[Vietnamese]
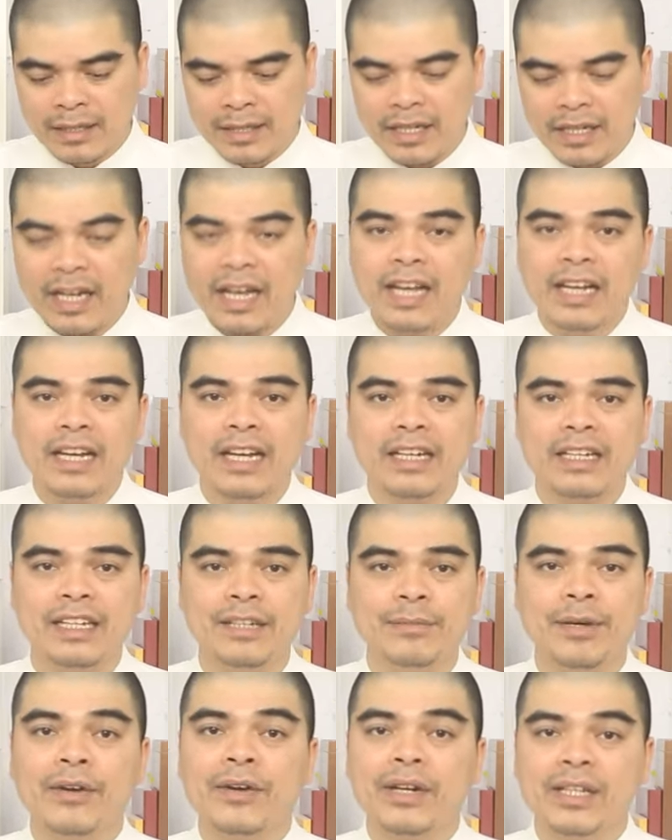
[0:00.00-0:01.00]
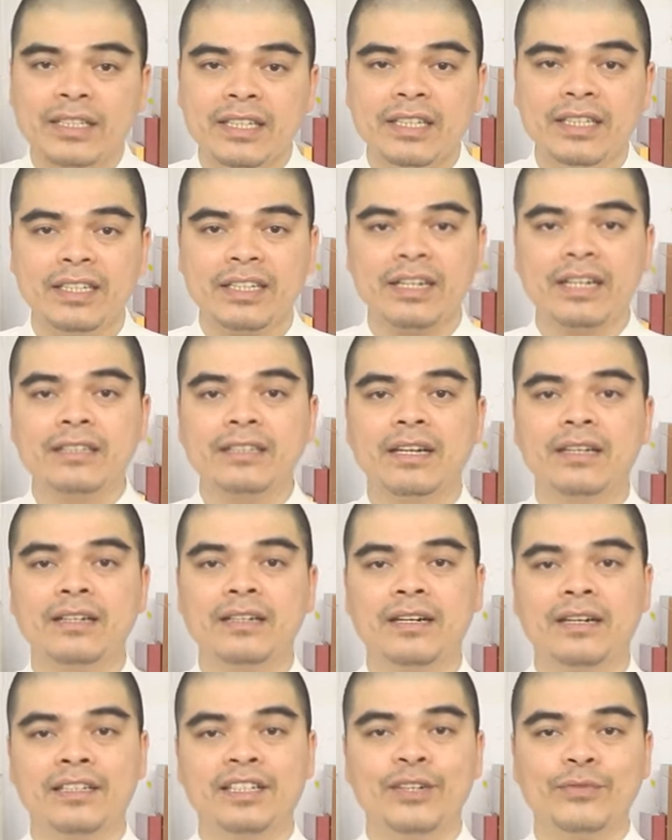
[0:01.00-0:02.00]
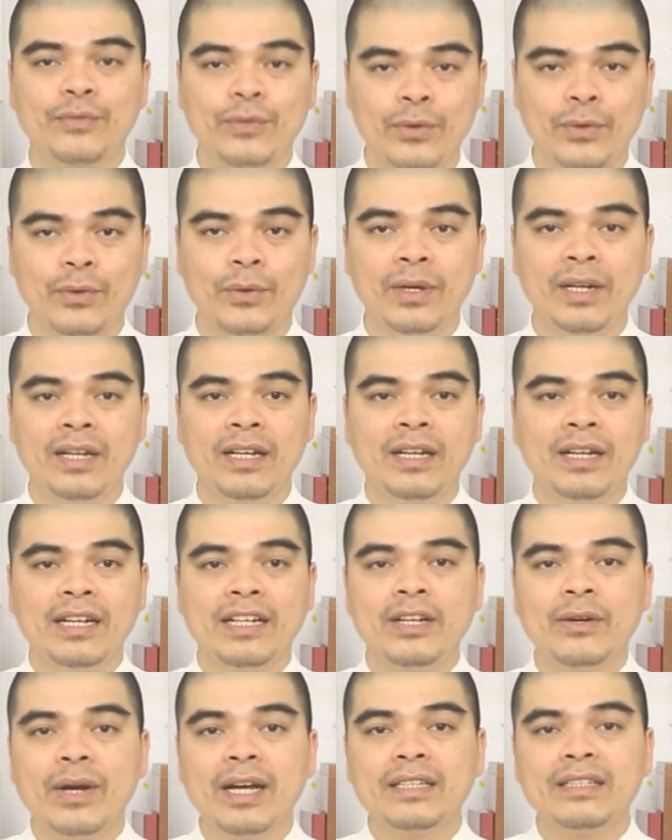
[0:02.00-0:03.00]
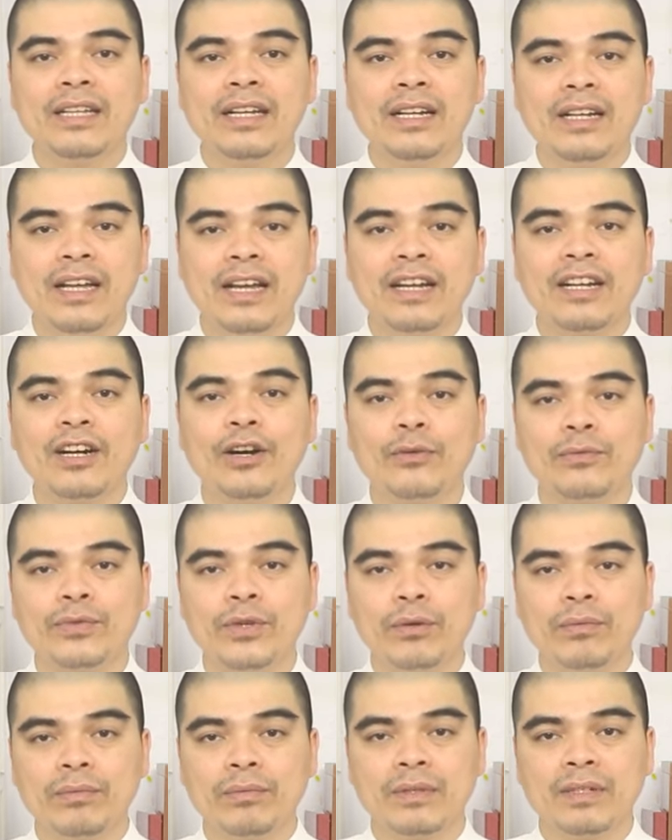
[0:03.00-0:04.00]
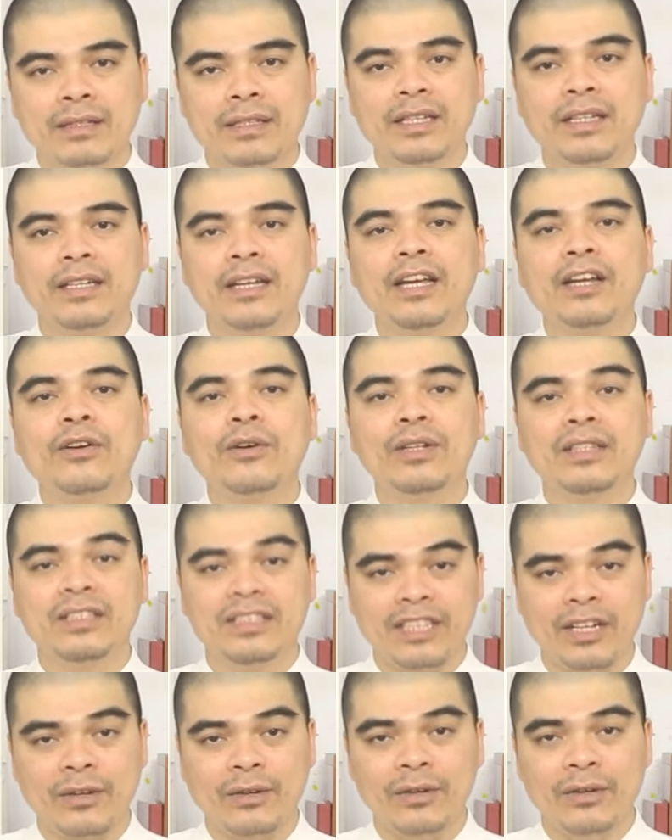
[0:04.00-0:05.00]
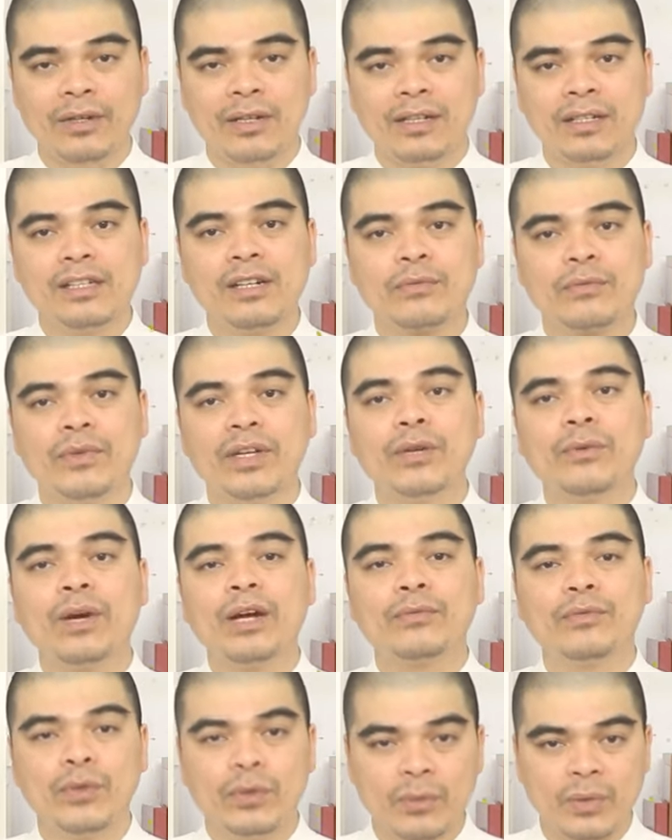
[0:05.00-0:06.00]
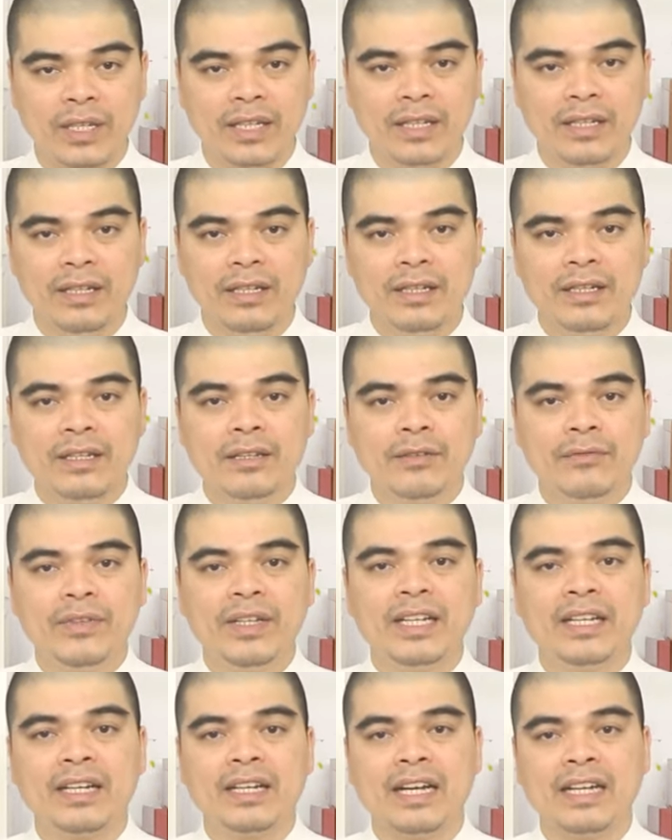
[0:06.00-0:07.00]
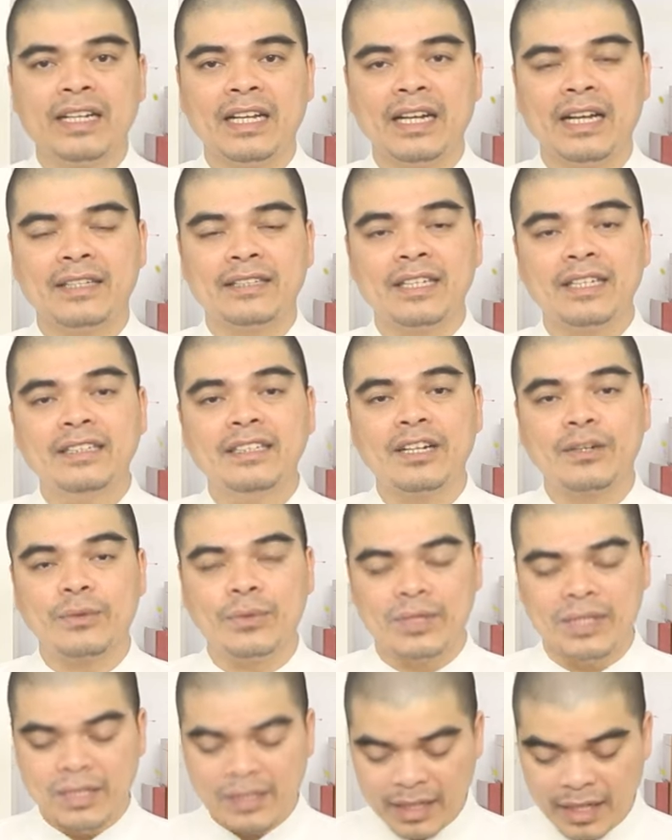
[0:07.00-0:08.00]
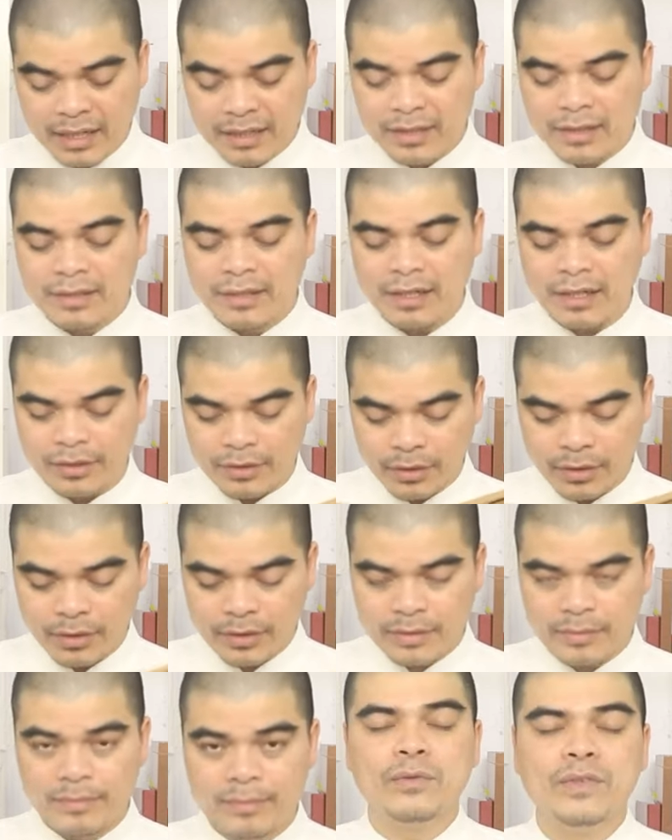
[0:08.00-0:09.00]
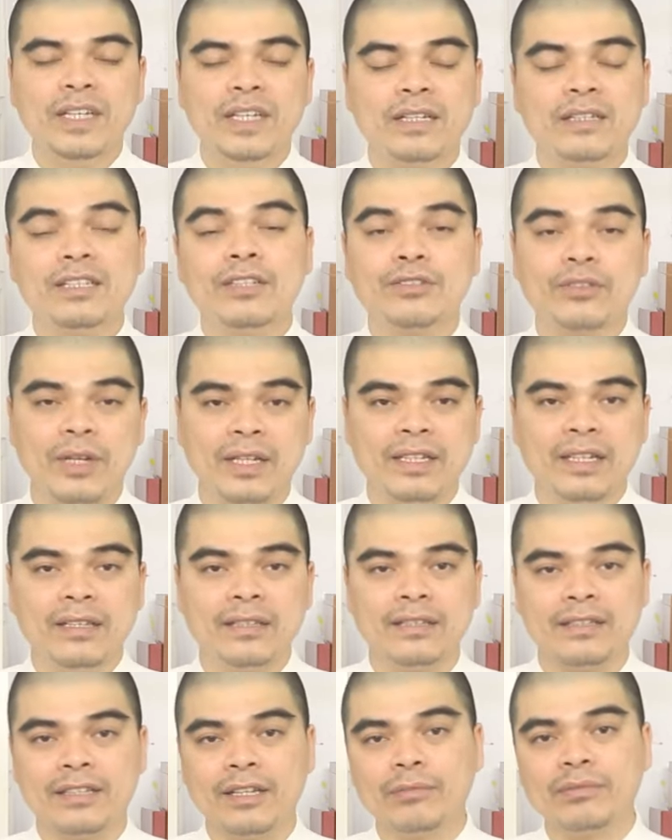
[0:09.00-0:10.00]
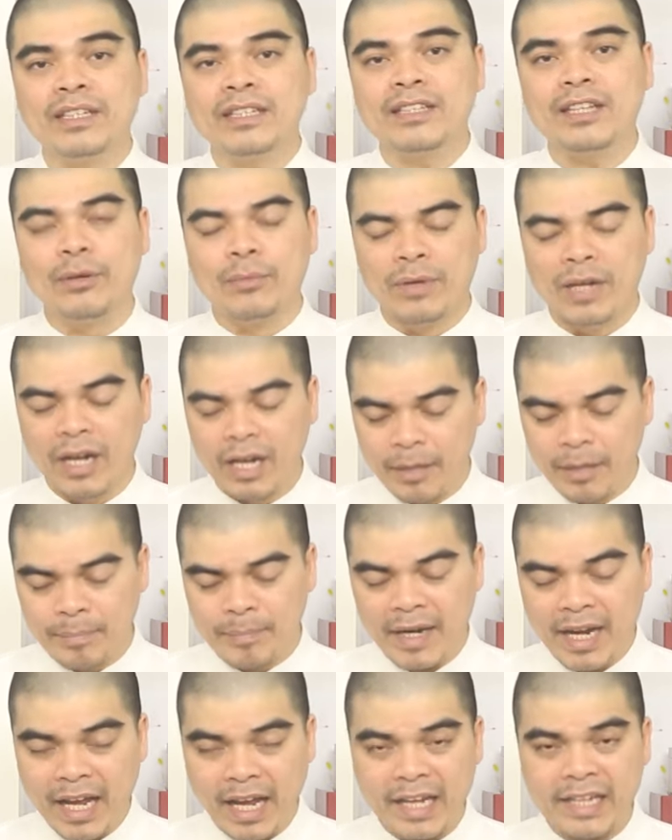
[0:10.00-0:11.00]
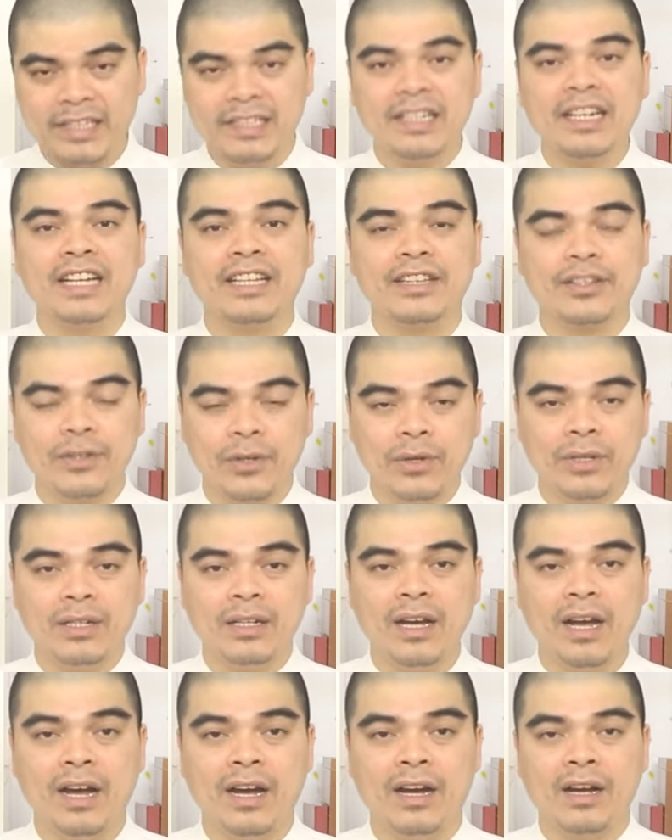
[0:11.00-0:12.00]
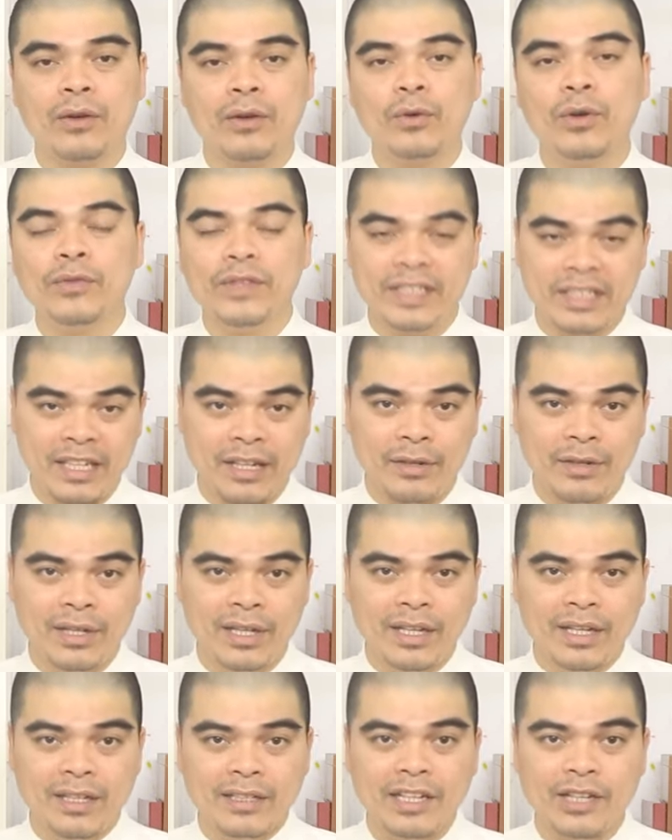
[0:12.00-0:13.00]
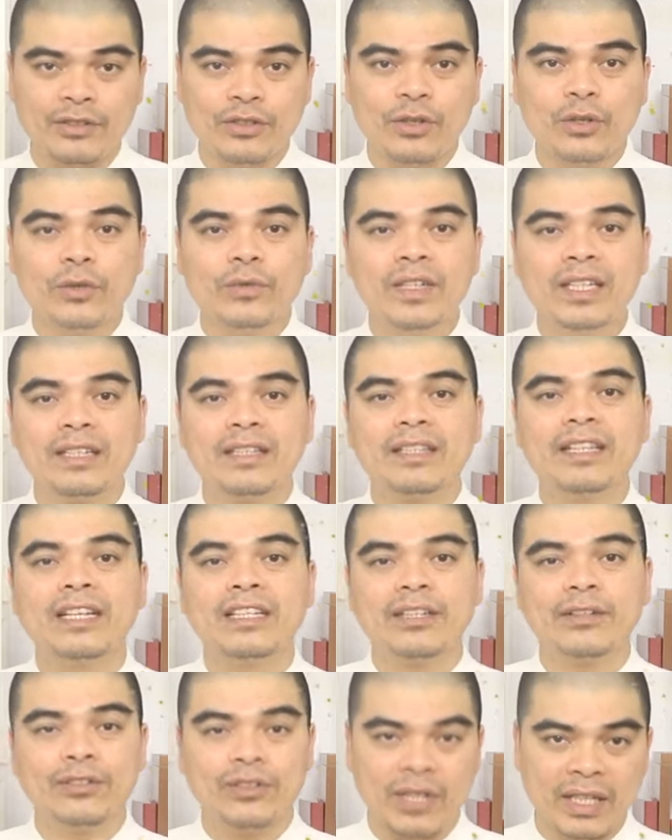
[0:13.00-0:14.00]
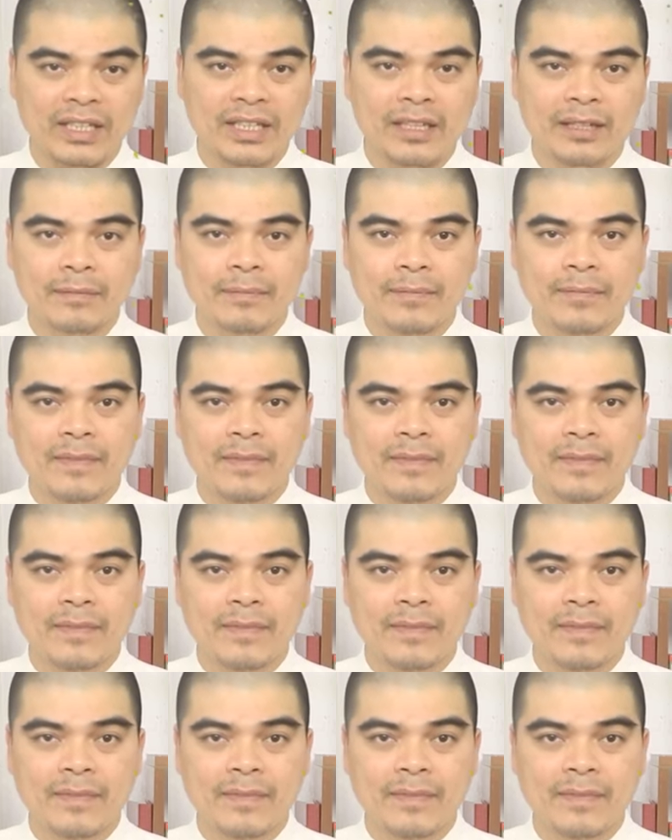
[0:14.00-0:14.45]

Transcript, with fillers: Thì 2 ngày Kỷ Mão Canh Thìn thì các thần ở địa phủ, nếu ai tế lễ cầu phúc thì ích con cháu được vinh hoa phú quý, vì ngày này là sinh nhật của Tiên Thánh, rất là tốt. Quý vị cứ theo dõi nhé, Tử Thông sẽ tổng hợp lại những ngày tốt ở cuối video để cho quý vị tiện theo dõi nhé.